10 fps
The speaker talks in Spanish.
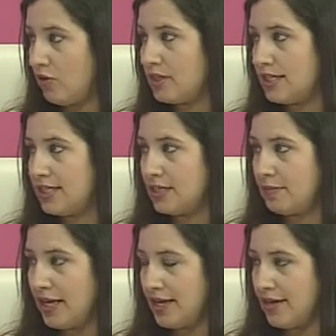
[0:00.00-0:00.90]
desde esas
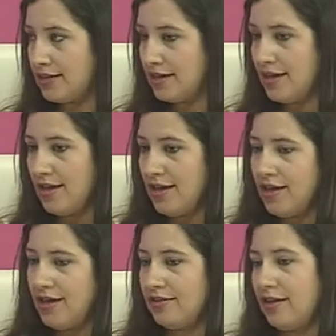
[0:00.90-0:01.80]
pequeñas,
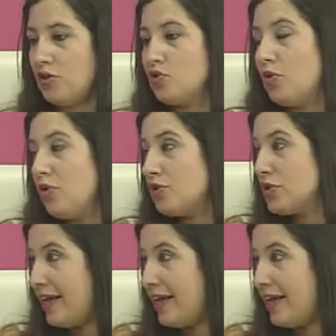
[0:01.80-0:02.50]
eh, de los pueblos que